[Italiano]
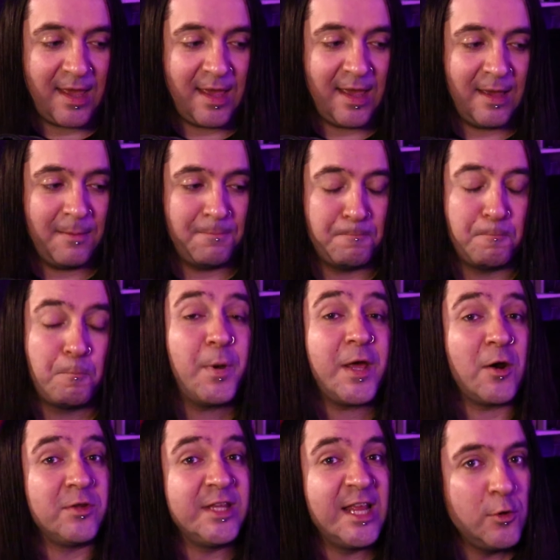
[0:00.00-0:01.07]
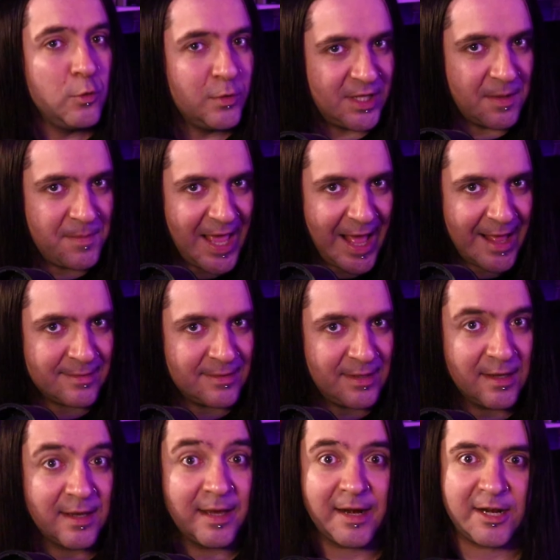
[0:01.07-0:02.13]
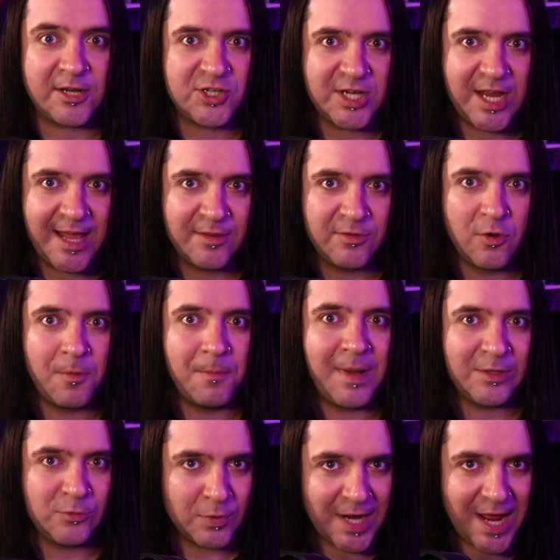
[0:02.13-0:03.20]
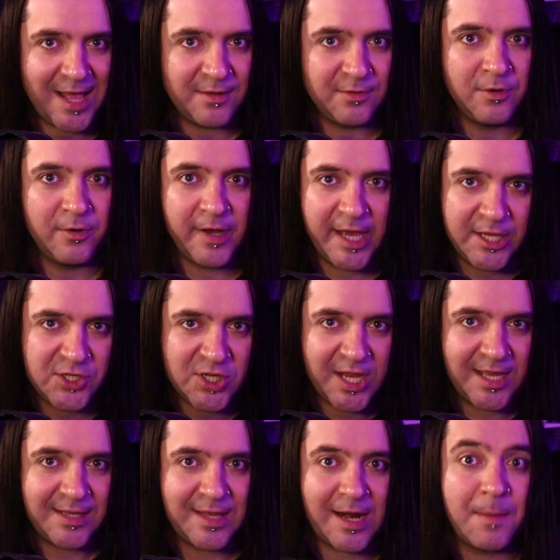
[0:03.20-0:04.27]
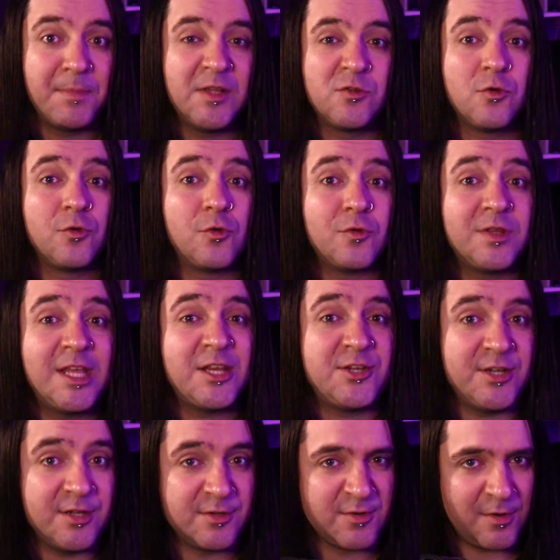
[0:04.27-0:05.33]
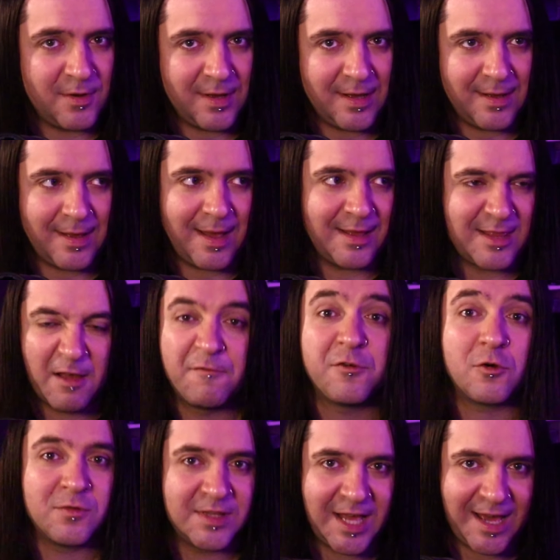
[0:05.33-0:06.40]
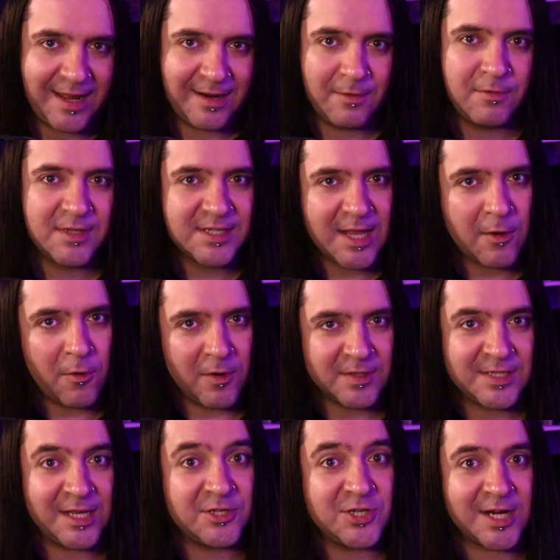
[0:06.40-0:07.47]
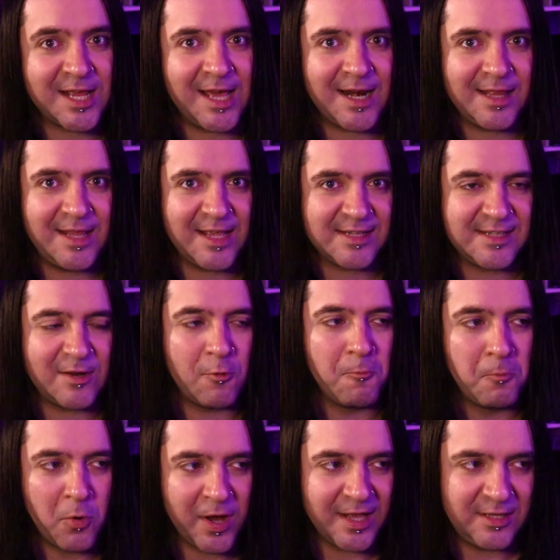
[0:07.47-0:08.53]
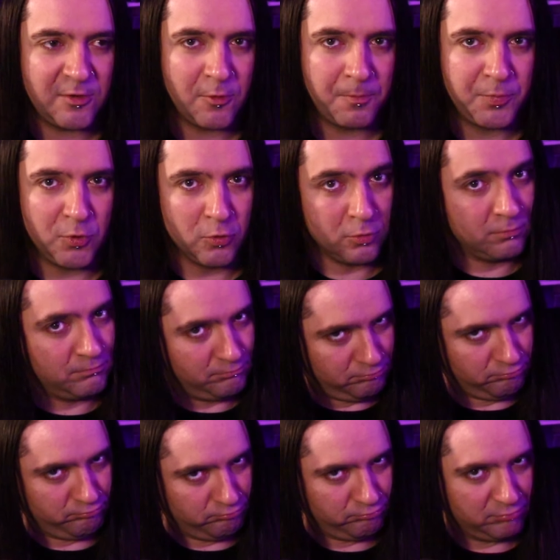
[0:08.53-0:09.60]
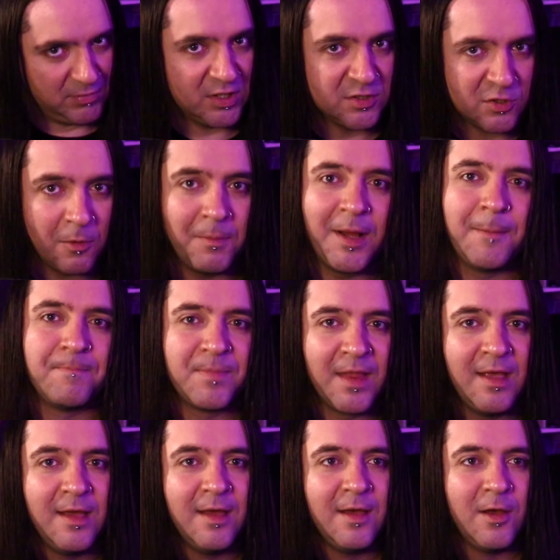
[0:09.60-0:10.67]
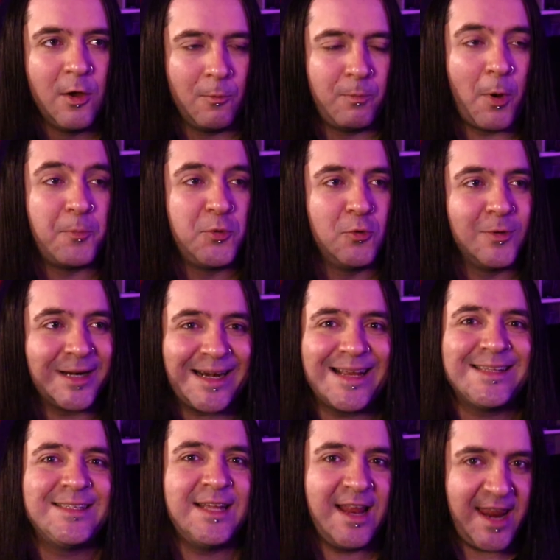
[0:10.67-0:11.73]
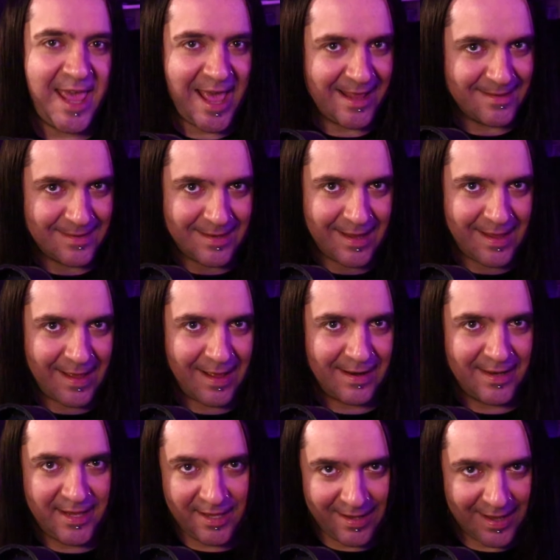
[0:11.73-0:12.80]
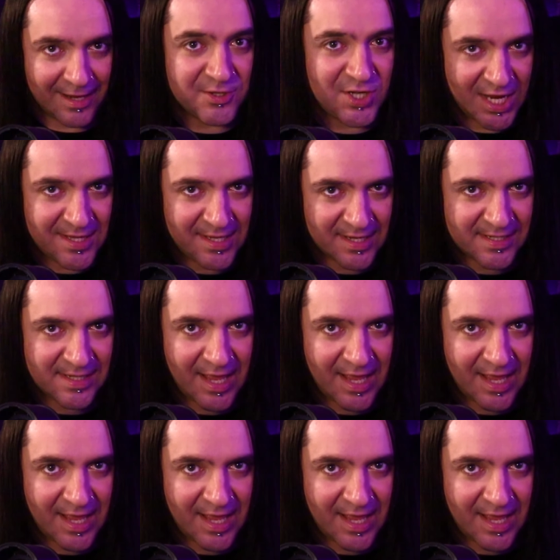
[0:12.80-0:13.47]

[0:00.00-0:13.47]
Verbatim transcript: E però negli ultimi anni, crescendo, maturando, eccetera, mi sono deciso ad affrontare questa cosa e a cercare di essere un pochettino più, insomma, un po' più resiliente agli agenti